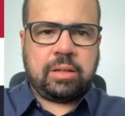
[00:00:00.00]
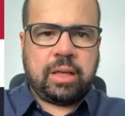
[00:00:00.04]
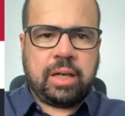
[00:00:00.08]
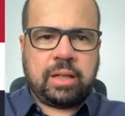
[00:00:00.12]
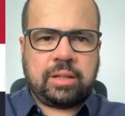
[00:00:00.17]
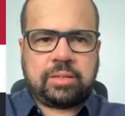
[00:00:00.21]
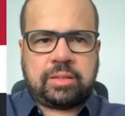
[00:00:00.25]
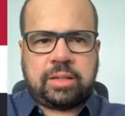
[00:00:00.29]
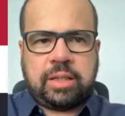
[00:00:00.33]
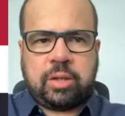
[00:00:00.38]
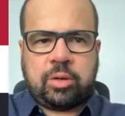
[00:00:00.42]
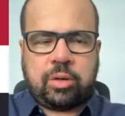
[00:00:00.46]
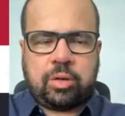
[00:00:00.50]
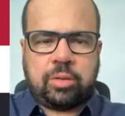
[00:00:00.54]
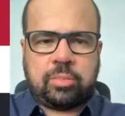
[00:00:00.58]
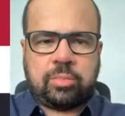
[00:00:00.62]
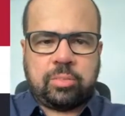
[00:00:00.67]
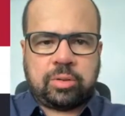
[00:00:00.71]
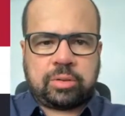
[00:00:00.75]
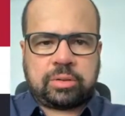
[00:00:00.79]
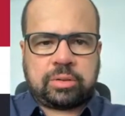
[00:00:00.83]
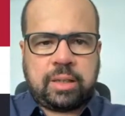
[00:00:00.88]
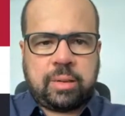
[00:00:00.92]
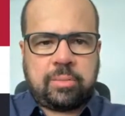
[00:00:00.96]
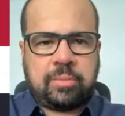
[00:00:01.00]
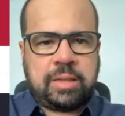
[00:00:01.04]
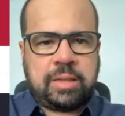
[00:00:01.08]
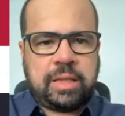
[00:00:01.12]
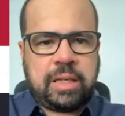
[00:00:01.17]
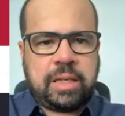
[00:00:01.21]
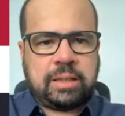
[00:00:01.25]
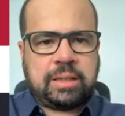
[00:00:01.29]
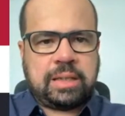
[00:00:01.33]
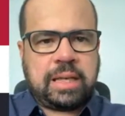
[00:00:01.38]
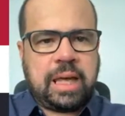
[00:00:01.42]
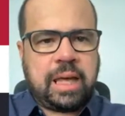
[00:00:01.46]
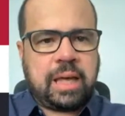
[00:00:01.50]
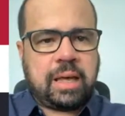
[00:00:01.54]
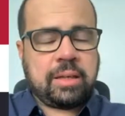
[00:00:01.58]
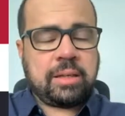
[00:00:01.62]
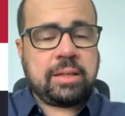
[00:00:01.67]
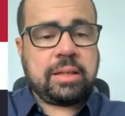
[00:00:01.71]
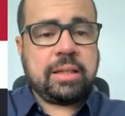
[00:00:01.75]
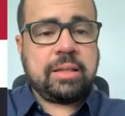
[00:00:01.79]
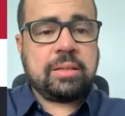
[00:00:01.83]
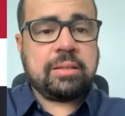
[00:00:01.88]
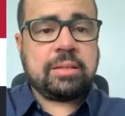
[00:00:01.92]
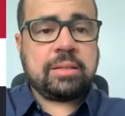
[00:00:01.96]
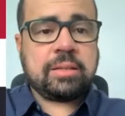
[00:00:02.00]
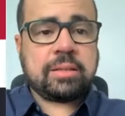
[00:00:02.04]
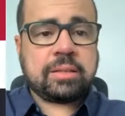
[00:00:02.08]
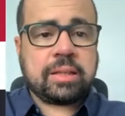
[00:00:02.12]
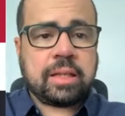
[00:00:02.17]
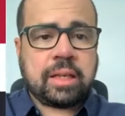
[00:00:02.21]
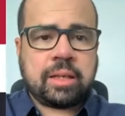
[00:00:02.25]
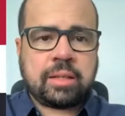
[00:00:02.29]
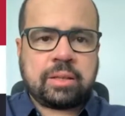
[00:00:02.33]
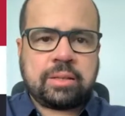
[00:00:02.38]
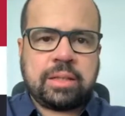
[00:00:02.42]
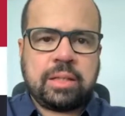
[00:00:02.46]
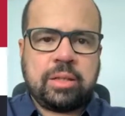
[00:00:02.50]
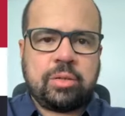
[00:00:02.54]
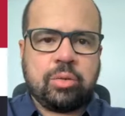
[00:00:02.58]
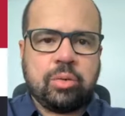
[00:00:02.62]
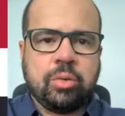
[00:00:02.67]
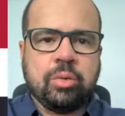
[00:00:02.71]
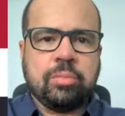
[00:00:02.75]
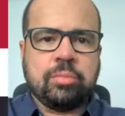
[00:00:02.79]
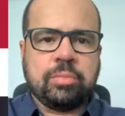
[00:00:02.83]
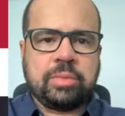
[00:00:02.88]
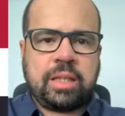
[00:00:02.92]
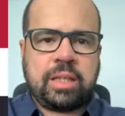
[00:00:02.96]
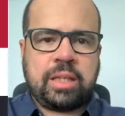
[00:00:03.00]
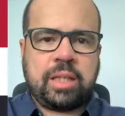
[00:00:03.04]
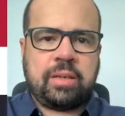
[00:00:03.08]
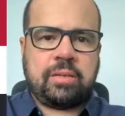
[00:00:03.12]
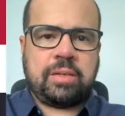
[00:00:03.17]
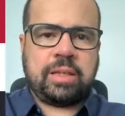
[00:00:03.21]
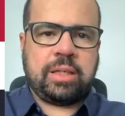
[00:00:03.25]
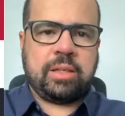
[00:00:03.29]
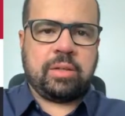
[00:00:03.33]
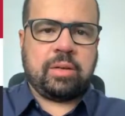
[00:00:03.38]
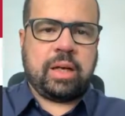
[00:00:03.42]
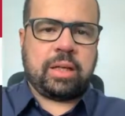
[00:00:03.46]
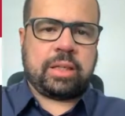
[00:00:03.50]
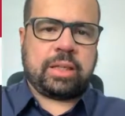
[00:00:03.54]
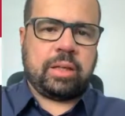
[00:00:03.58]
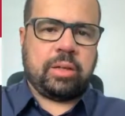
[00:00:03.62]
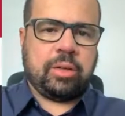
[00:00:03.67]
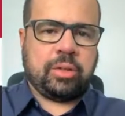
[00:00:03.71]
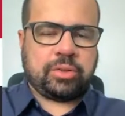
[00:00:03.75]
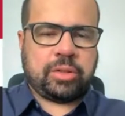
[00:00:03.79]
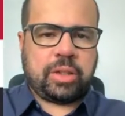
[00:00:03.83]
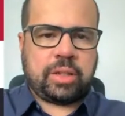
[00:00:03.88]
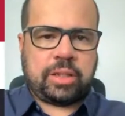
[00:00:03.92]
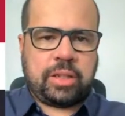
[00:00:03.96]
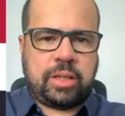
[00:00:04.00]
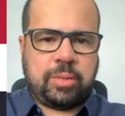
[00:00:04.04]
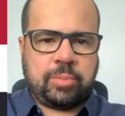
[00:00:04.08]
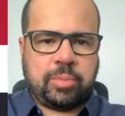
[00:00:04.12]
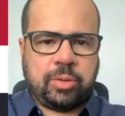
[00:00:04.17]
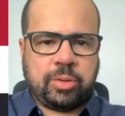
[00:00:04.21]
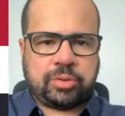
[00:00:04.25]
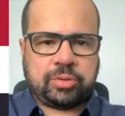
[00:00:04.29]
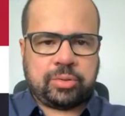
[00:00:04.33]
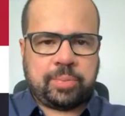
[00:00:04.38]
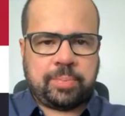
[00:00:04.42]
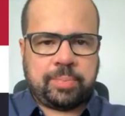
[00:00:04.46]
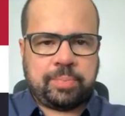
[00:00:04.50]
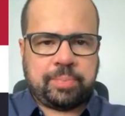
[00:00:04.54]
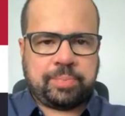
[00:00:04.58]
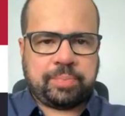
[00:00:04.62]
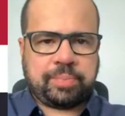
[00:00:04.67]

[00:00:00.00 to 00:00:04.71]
así como también la incertidumbre debido a que los equipos